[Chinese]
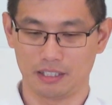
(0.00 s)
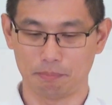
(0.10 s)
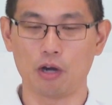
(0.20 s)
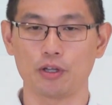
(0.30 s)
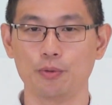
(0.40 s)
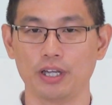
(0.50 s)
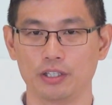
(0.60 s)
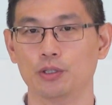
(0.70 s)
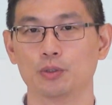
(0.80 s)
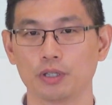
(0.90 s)
跑医
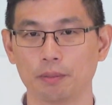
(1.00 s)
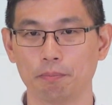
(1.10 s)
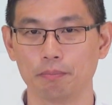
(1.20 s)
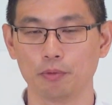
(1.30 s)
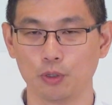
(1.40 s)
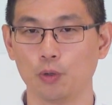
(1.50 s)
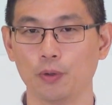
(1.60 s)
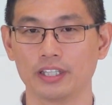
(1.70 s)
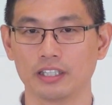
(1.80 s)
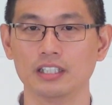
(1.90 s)
院有很多的优
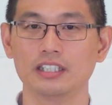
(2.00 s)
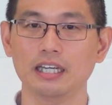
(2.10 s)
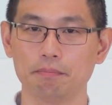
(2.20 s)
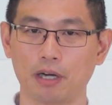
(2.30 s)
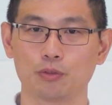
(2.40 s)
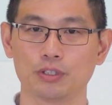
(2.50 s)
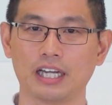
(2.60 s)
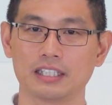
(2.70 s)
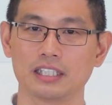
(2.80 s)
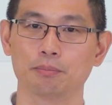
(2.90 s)
惠，可是健保局
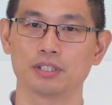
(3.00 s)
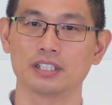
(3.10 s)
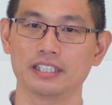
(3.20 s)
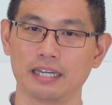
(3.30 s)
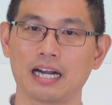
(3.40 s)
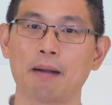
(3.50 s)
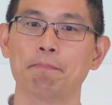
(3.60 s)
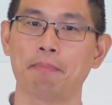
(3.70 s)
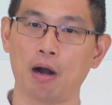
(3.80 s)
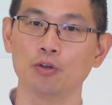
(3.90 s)
它其实是健康
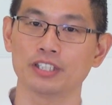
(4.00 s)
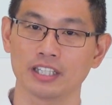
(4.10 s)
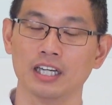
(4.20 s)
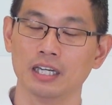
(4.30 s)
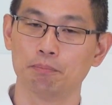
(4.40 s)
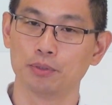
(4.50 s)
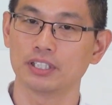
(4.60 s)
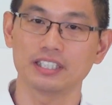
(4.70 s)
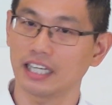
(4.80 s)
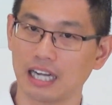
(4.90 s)
保，不
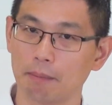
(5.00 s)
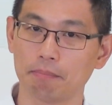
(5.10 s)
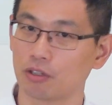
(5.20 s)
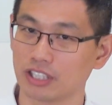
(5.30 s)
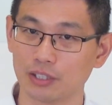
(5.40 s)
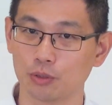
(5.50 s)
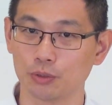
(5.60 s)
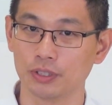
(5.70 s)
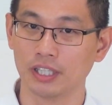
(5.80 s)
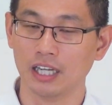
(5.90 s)
是健康保险
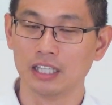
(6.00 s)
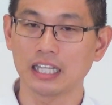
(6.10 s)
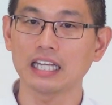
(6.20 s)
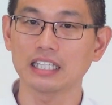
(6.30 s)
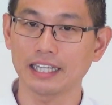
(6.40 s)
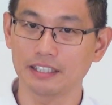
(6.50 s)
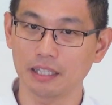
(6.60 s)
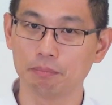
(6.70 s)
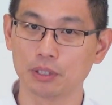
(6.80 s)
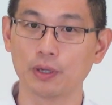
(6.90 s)
局，它应该
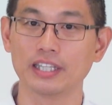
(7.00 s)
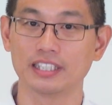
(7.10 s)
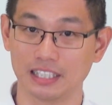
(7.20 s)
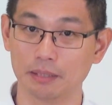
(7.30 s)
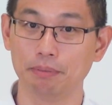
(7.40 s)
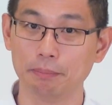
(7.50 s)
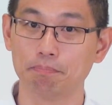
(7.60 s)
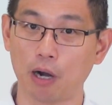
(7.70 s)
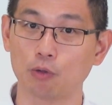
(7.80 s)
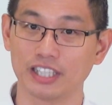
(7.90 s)
证明为疾病
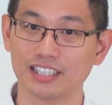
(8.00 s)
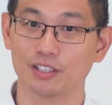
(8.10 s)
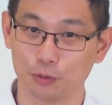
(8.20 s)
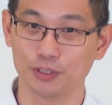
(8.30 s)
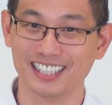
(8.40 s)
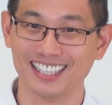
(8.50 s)
保险局，